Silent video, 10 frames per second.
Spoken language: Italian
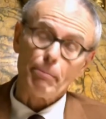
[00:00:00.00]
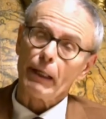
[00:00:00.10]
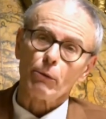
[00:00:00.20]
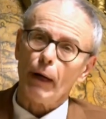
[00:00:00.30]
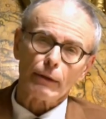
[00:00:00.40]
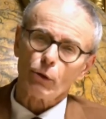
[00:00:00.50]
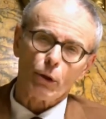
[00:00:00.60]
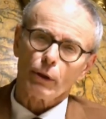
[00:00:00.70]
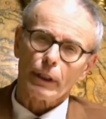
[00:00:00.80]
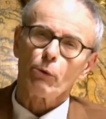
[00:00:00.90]
per
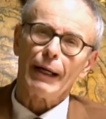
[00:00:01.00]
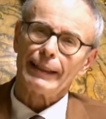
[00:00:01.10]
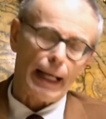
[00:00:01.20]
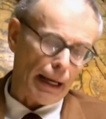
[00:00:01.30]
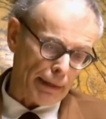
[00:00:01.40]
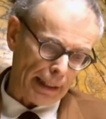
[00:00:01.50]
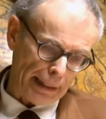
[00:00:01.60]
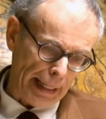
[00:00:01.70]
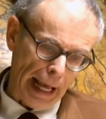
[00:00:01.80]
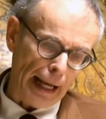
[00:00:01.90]
quanto riguardava
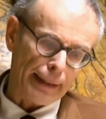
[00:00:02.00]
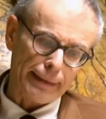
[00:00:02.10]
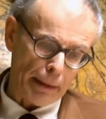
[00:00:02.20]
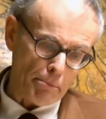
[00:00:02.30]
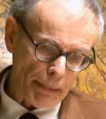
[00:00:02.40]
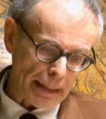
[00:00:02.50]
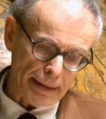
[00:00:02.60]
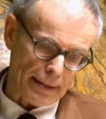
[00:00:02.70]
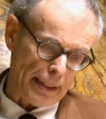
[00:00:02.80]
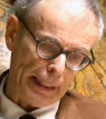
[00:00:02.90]
la
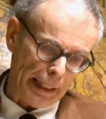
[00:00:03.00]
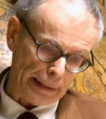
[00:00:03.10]
tempistica,